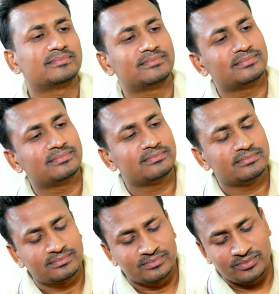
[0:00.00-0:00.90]
অপু
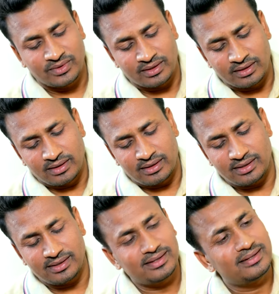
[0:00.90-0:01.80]
হেসে জেনে থুতনি
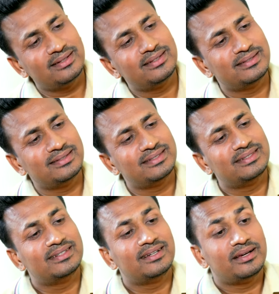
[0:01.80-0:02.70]
ধরে বলল
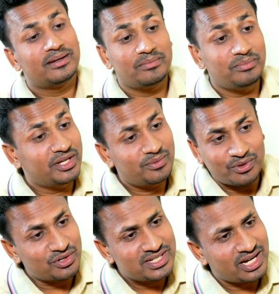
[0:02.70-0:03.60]
বিয়ের পরও
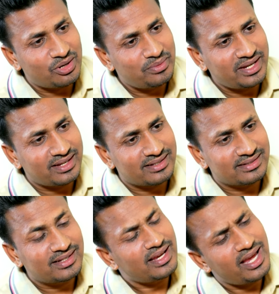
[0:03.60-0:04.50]
যা হবে এখনও
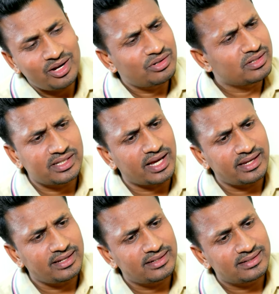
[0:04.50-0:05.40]
তাই হবে
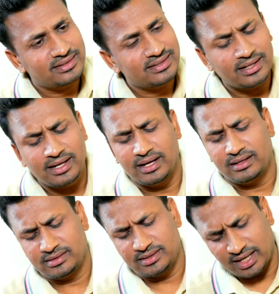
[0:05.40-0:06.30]
তাছাড়া আমি
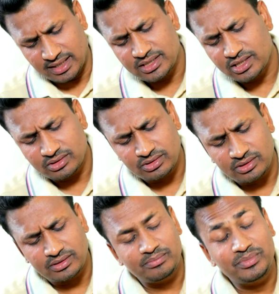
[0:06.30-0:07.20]
তো বিয়ে তোমাকেই
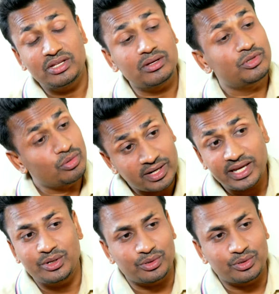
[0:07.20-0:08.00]
করব। জেনি